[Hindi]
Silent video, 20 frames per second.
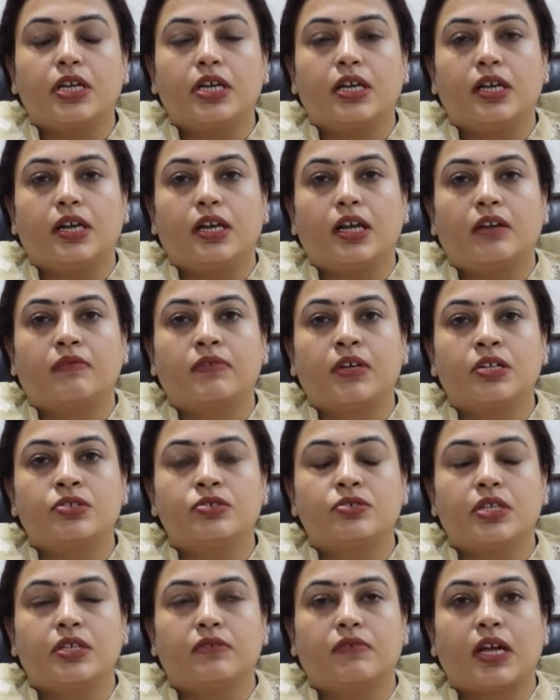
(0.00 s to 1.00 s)
के अलावा
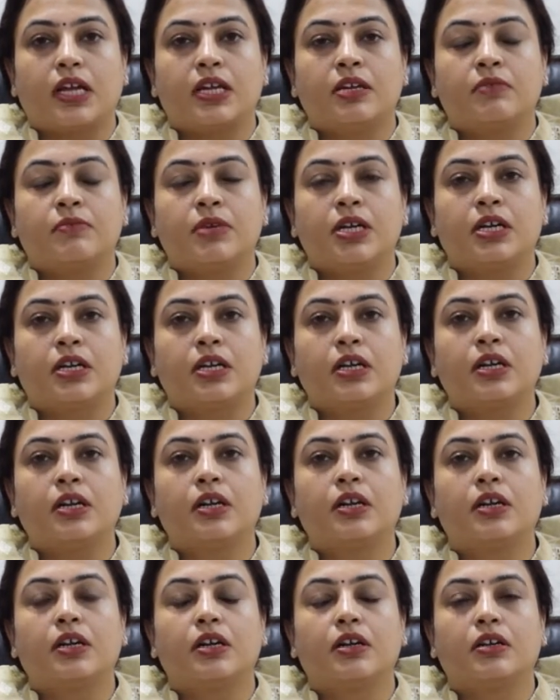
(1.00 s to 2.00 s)
जो एनवायरमेंटल
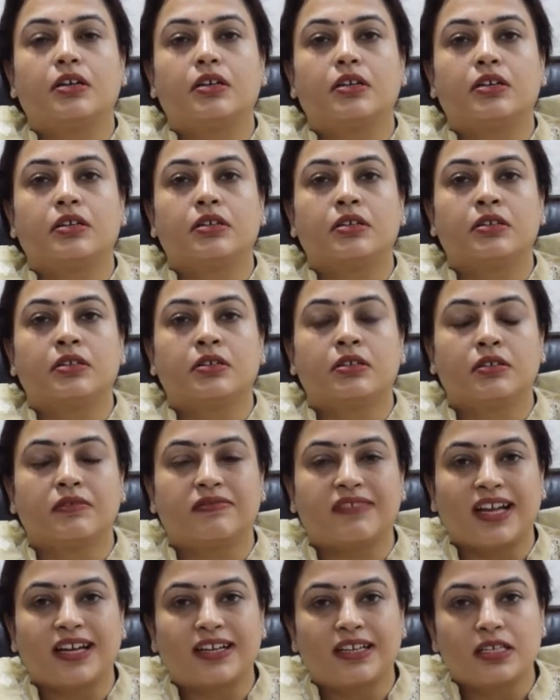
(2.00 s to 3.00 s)

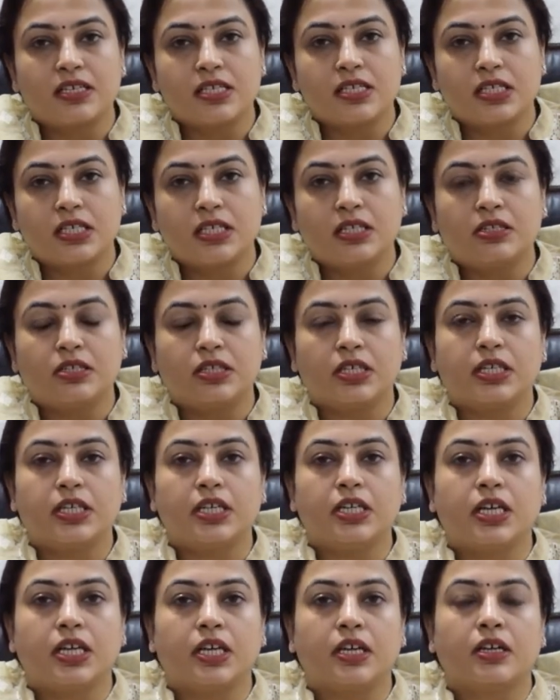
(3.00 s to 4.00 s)
फैक्टर्स की
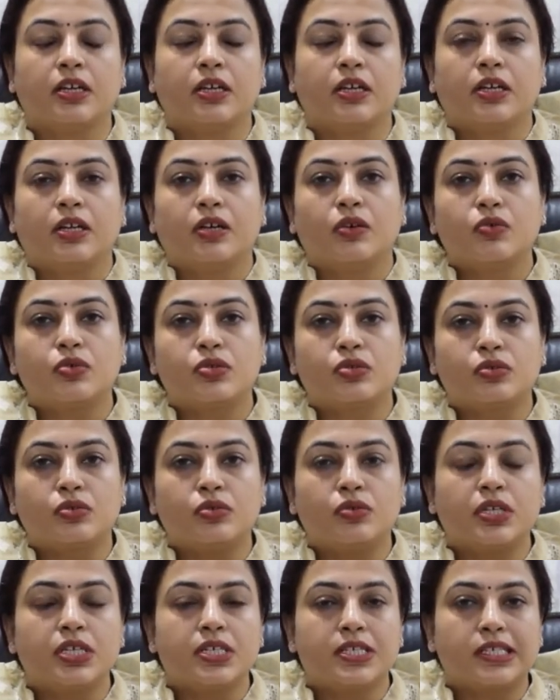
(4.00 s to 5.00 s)
थियोरी है
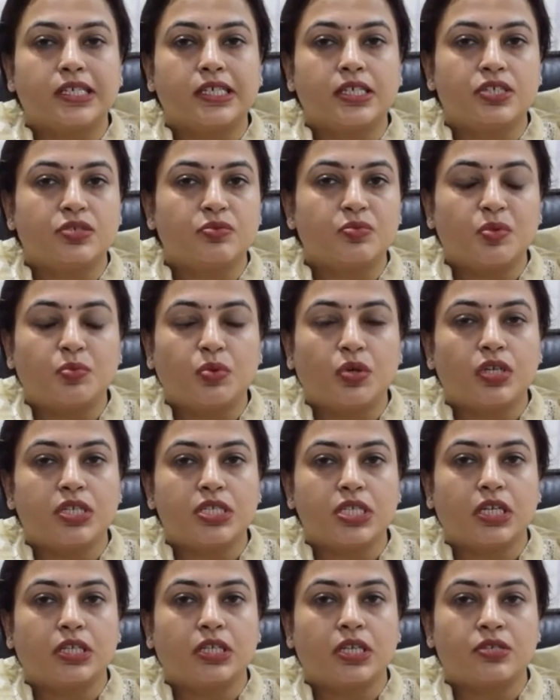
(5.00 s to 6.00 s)
उसको रिसर्च में
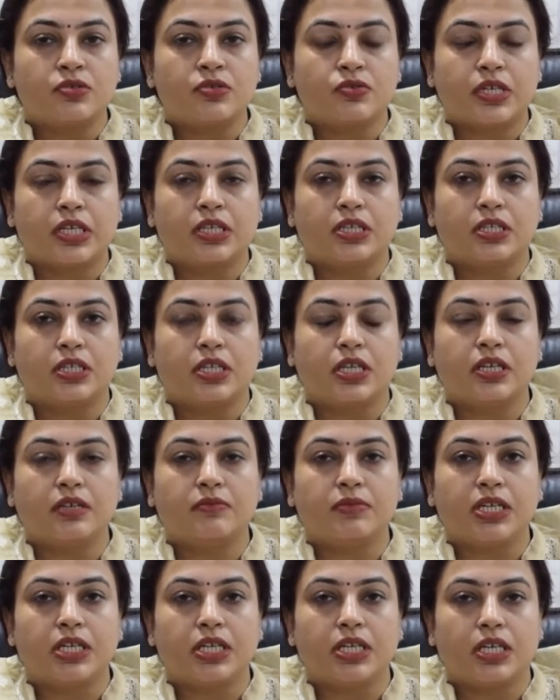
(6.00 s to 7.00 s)
बहुत ज़्यादा स्ट्रेंथ
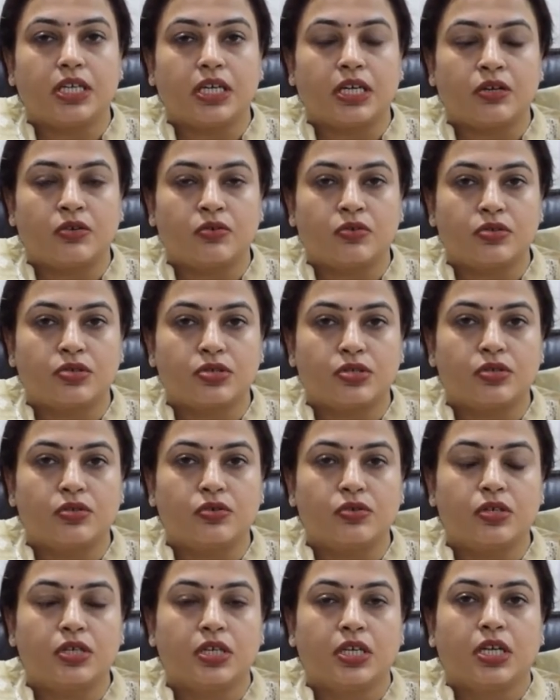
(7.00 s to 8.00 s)
नहीं मिली है कुछ
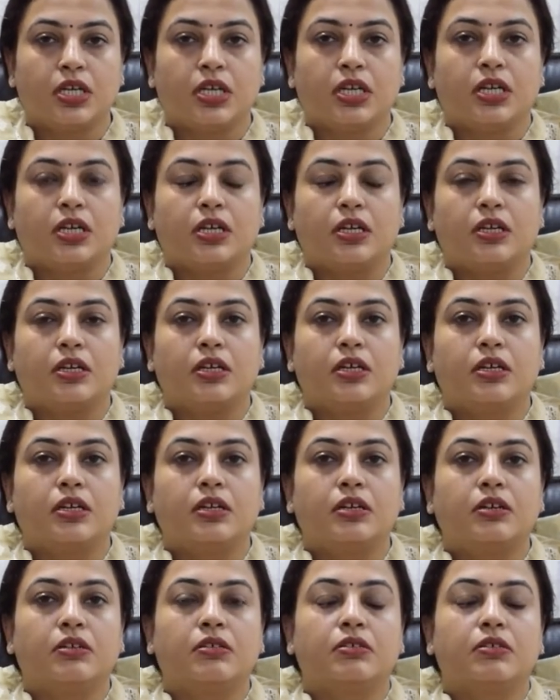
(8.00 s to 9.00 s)
लोग
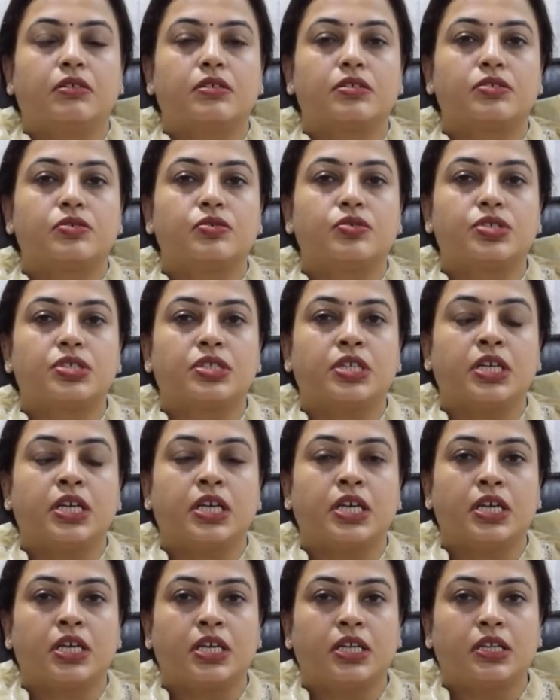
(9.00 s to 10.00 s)
आ, सोचते
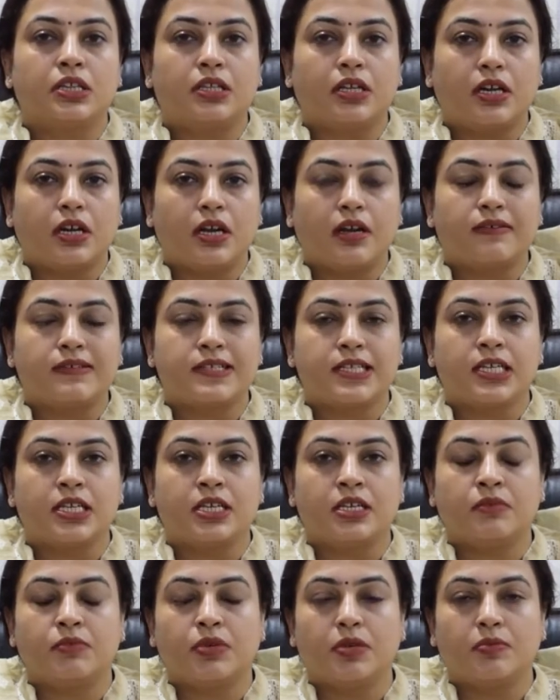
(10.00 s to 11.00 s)
हैं कि तनाव से
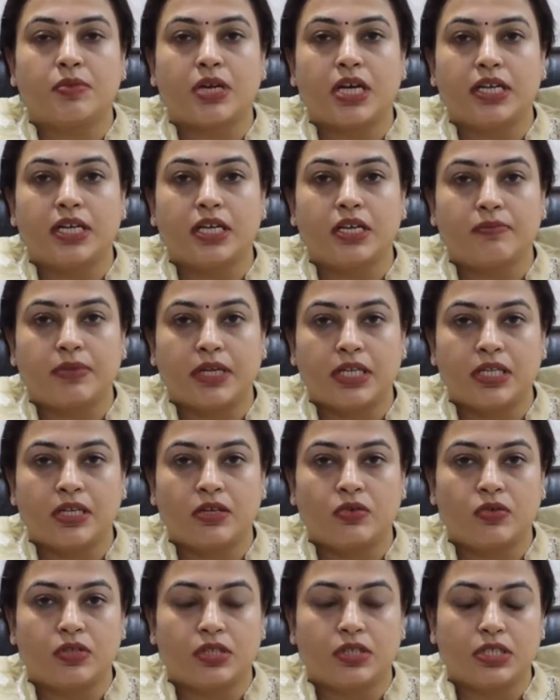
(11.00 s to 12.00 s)
ये बीमारियां
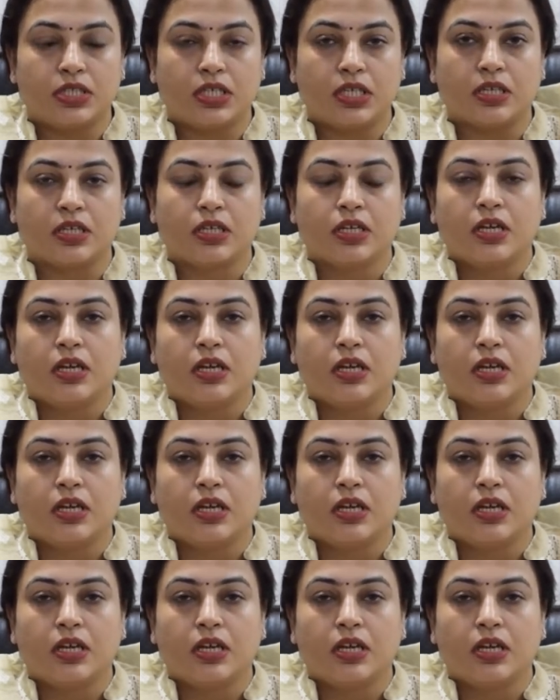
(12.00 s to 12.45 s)
पैदा होती हैं